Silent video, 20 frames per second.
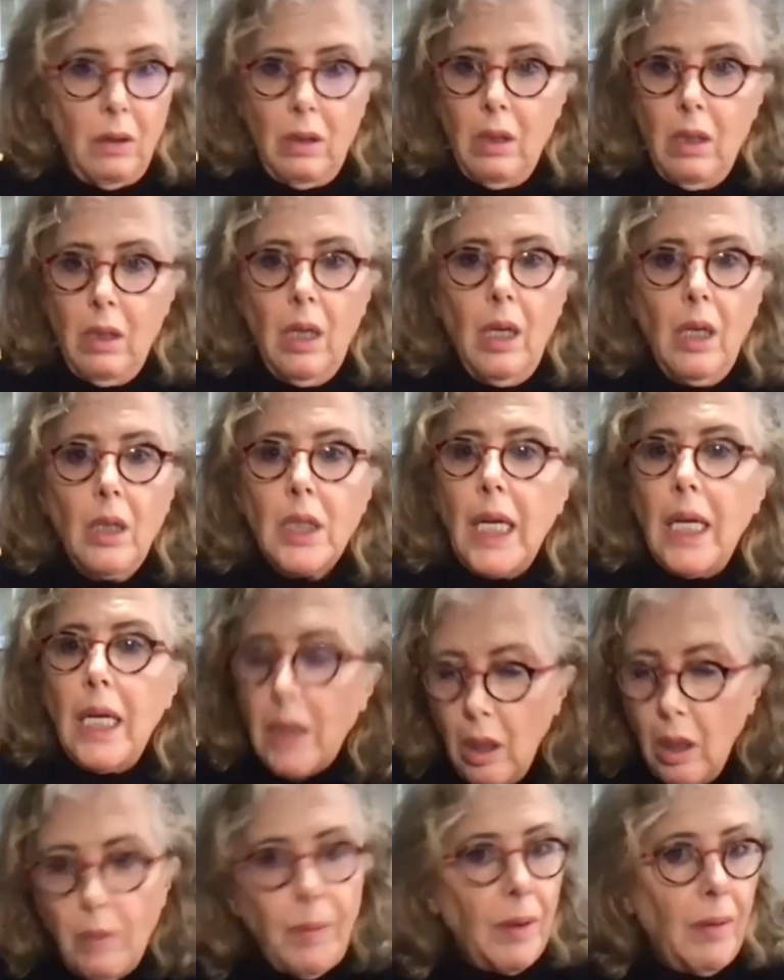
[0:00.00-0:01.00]
O sea, yo
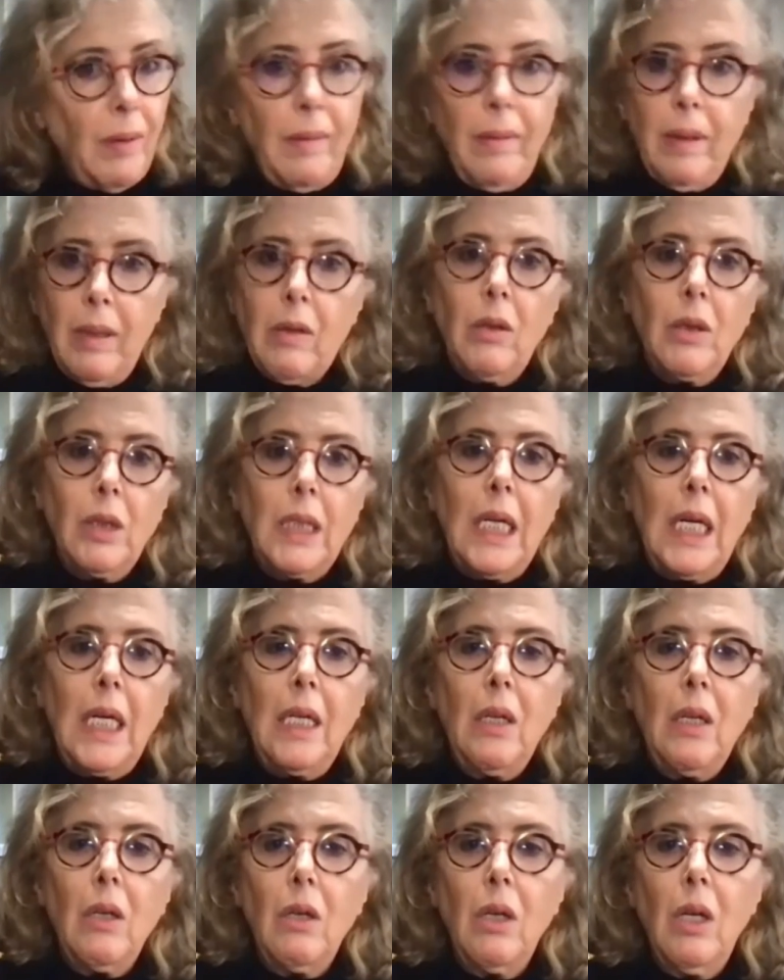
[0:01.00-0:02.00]
tengo el problema
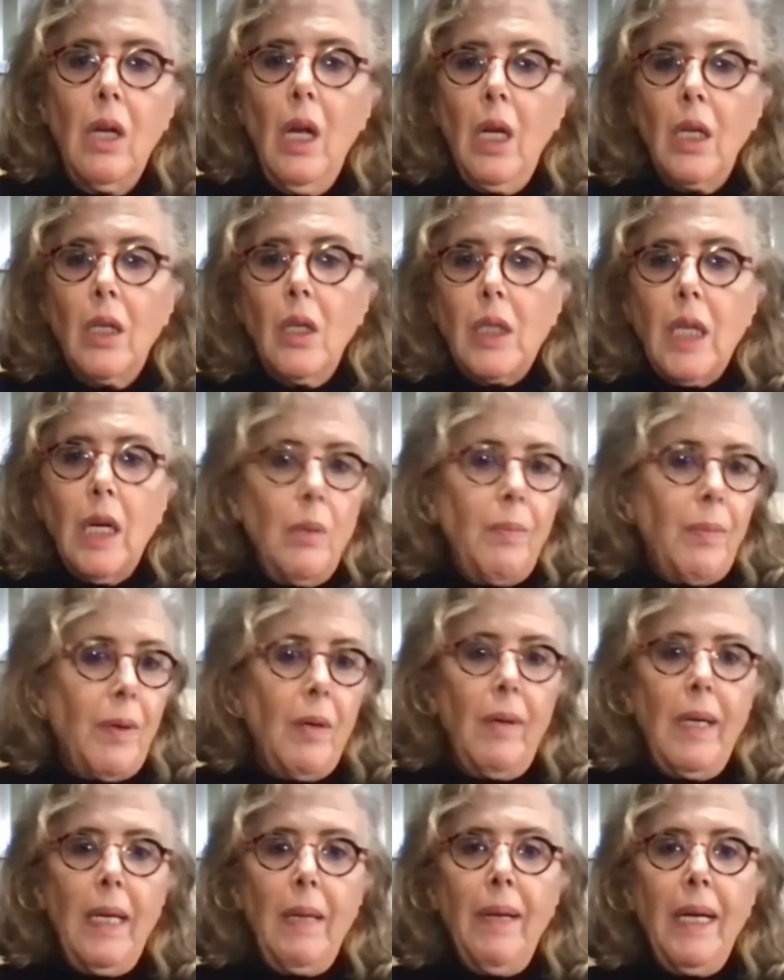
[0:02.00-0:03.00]
contrario. Yo tengo el
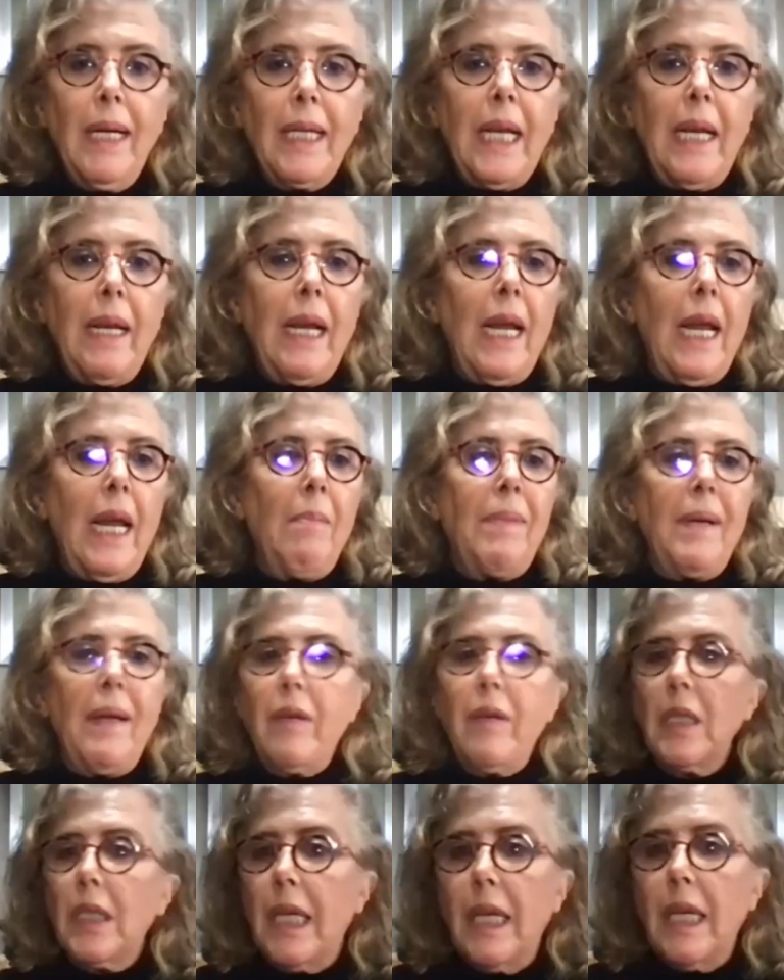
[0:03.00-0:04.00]
problema que
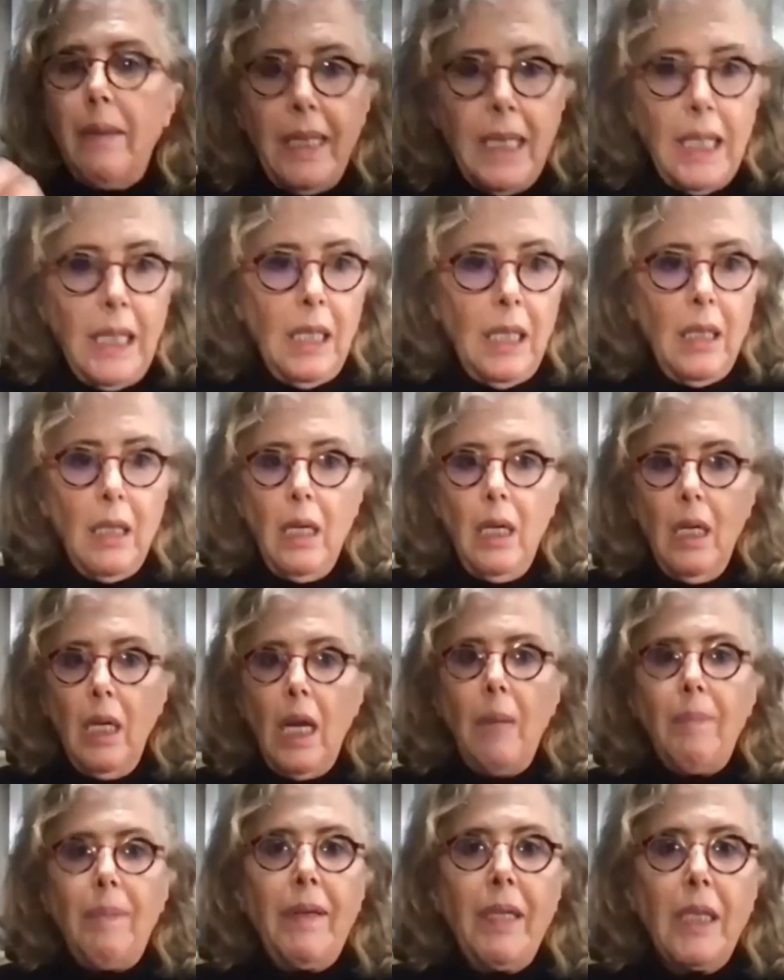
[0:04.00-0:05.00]
empiezo a escribir,
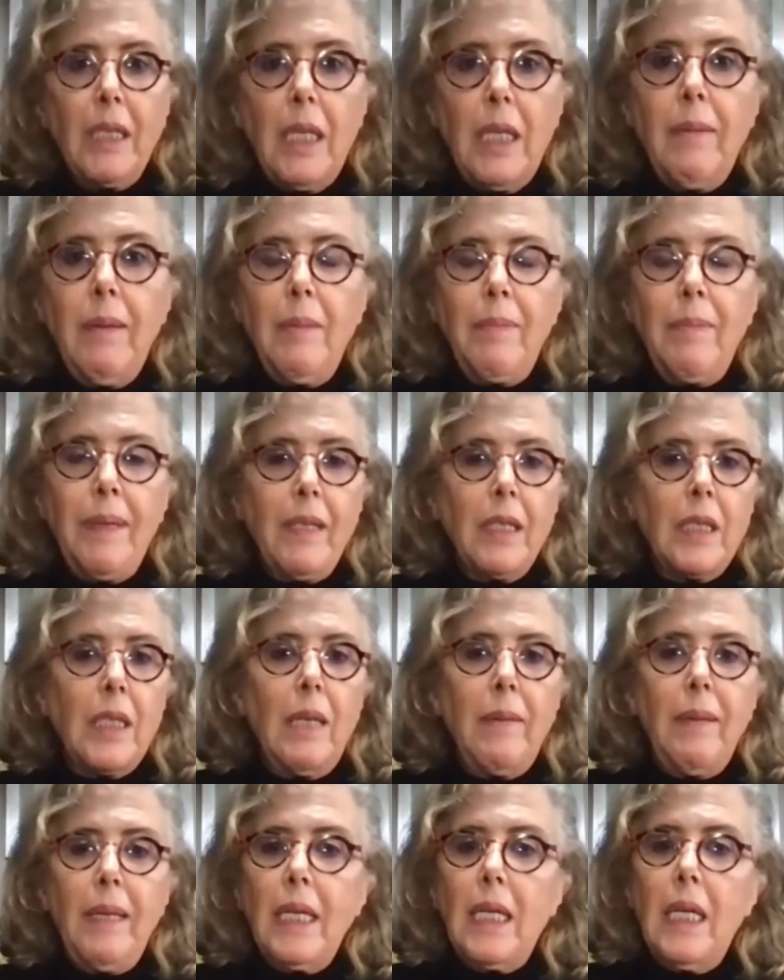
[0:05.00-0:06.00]
empiezo a escribir, empiezo a
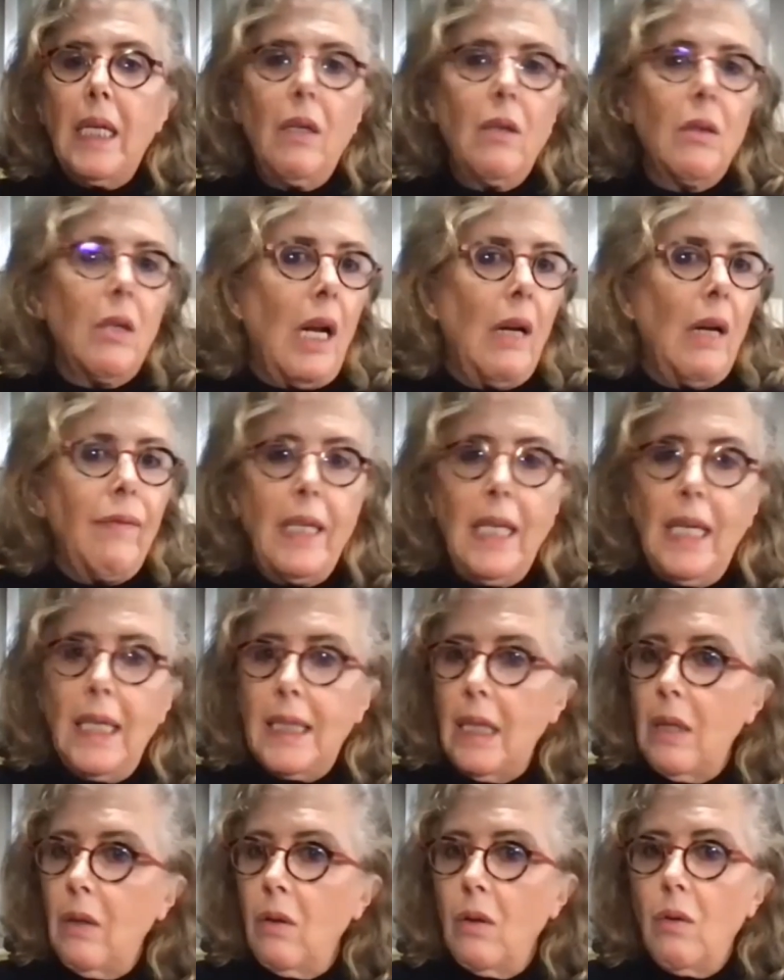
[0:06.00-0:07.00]
escribir y claro, al final
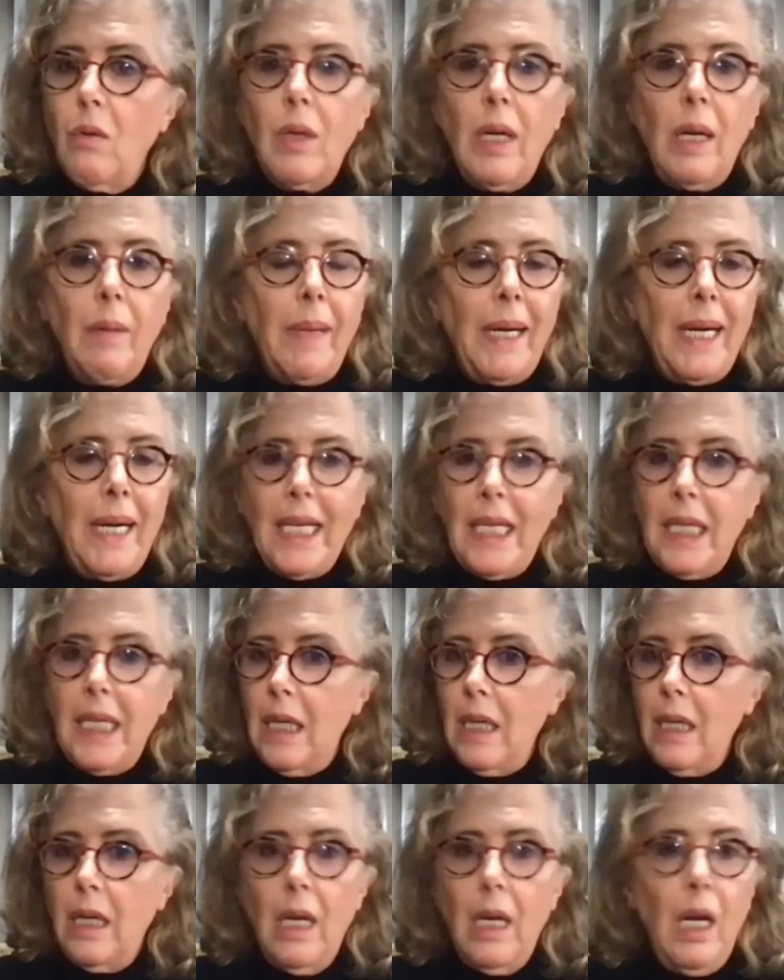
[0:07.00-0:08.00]
tengo una
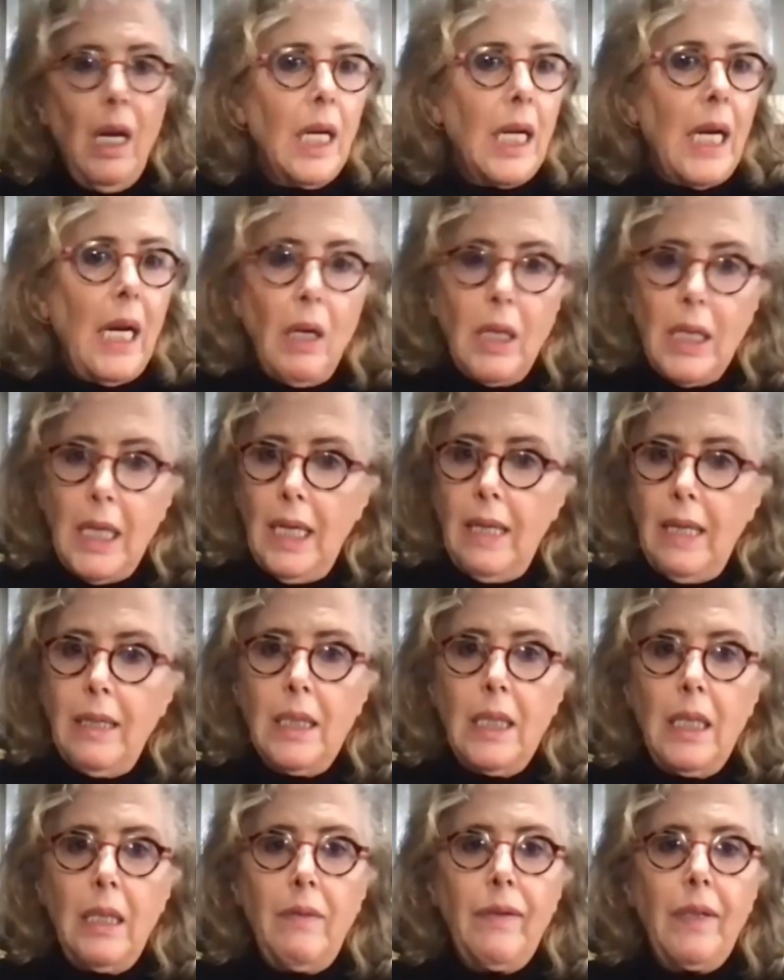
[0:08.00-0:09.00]
maraña que no hay que la
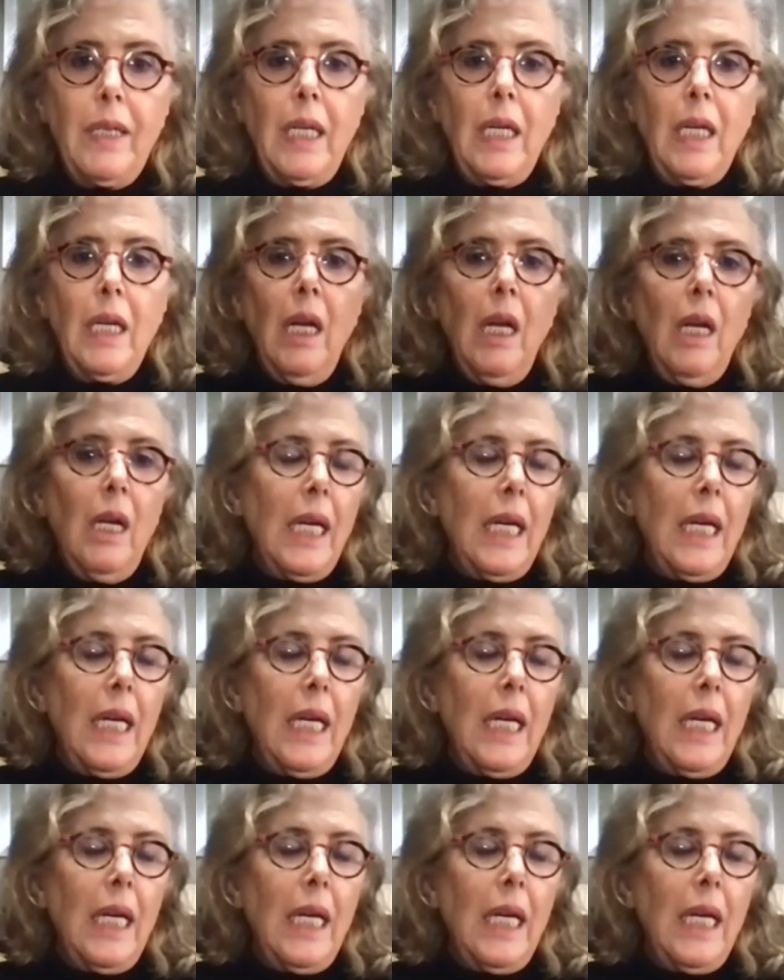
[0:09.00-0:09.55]
descifre.